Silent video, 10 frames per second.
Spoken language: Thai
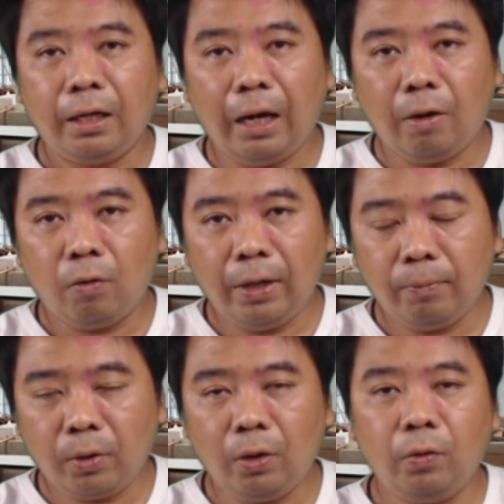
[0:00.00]
เราเริ่
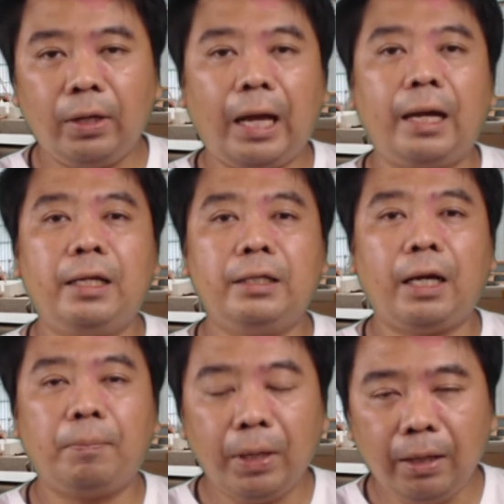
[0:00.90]
มต้นด้วยการที่
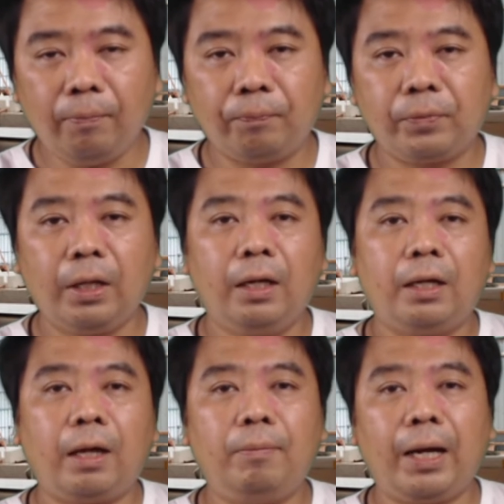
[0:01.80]
จะเพิ่ม
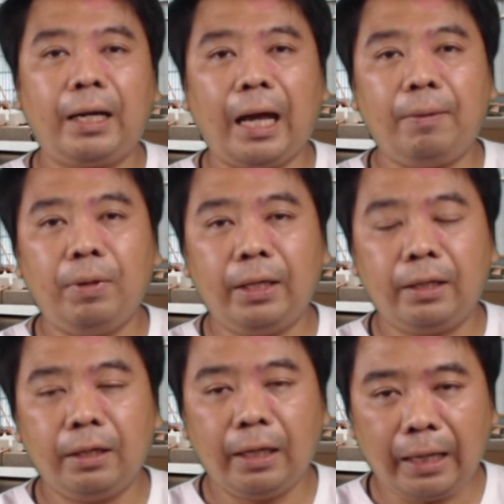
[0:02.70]
กำลังการผลิต
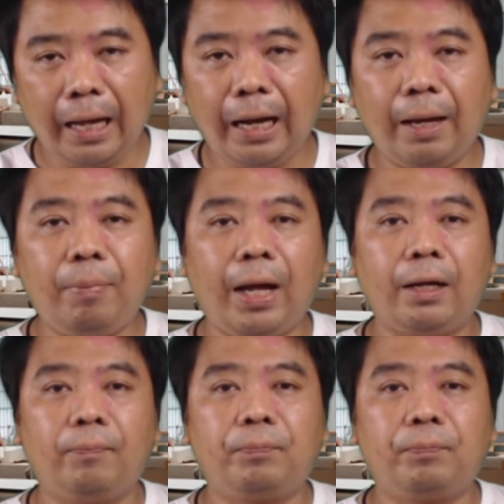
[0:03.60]
ในการล้างผัก